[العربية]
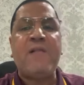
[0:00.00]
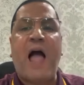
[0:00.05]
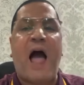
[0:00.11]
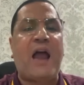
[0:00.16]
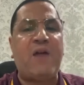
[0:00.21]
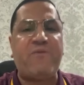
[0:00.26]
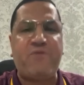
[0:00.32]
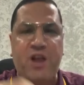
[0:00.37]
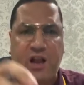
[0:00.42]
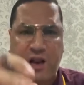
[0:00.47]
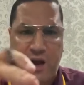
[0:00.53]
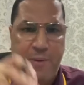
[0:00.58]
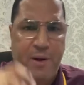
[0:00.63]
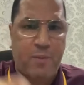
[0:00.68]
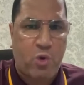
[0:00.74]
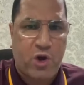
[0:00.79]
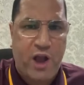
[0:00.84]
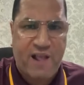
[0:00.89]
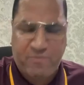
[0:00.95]
على فكره
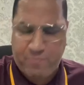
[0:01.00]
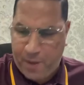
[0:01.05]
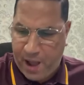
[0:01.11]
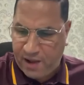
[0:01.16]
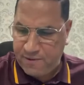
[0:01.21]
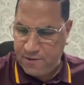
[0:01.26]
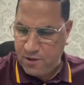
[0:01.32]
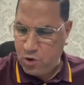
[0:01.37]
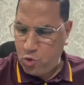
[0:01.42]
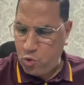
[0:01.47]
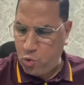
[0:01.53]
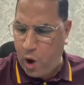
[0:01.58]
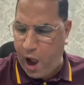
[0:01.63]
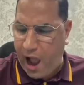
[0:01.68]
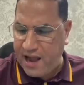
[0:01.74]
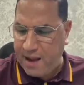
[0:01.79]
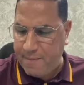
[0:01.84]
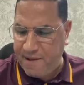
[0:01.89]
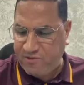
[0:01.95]
بالمناسبه
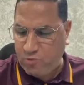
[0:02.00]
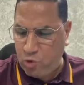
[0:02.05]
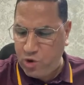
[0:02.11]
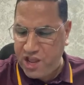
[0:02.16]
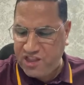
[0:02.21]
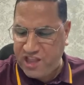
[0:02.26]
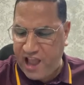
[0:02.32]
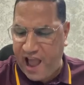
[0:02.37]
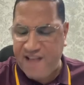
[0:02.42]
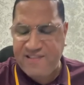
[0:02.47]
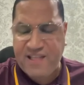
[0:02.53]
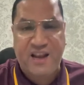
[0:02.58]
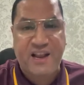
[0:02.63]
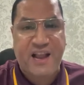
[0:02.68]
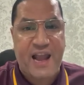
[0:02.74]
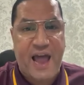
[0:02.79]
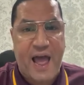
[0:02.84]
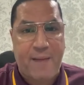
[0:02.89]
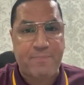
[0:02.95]
وعلى مسؤوليتي هذا
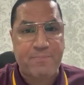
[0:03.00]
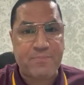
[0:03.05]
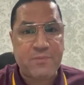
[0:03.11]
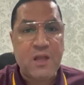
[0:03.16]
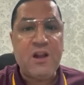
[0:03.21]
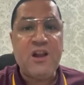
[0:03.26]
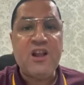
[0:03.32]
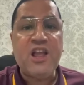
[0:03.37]
الكلام